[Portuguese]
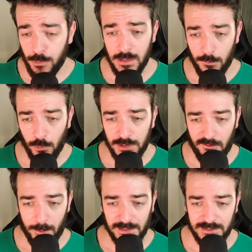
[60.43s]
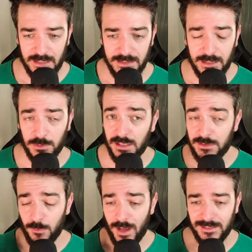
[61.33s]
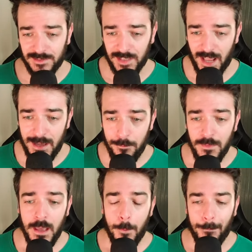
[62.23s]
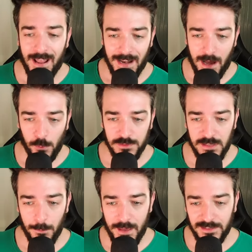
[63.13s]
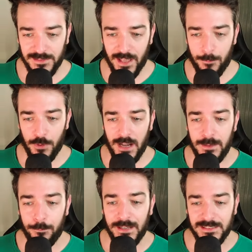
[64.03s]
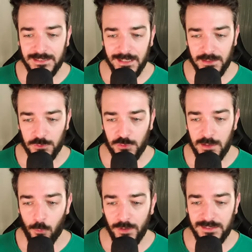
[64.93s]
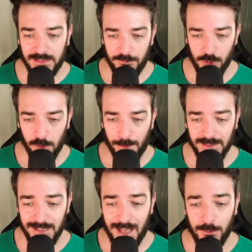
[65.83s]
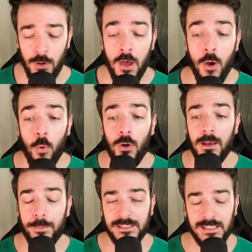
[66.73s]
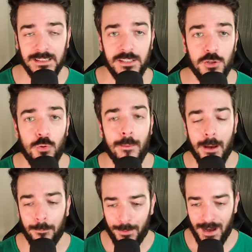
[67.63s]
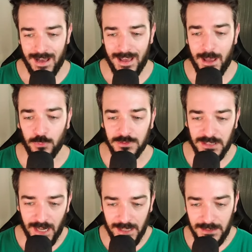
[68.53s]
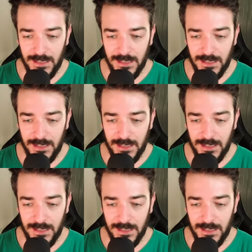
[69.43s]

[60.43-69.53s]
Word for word: que não voltava para a Série D, não sei se não é a estreia. Manaus também estará por ali. Princesa dos Solimões teve no ano passado. O representante do Amapá é o Trem.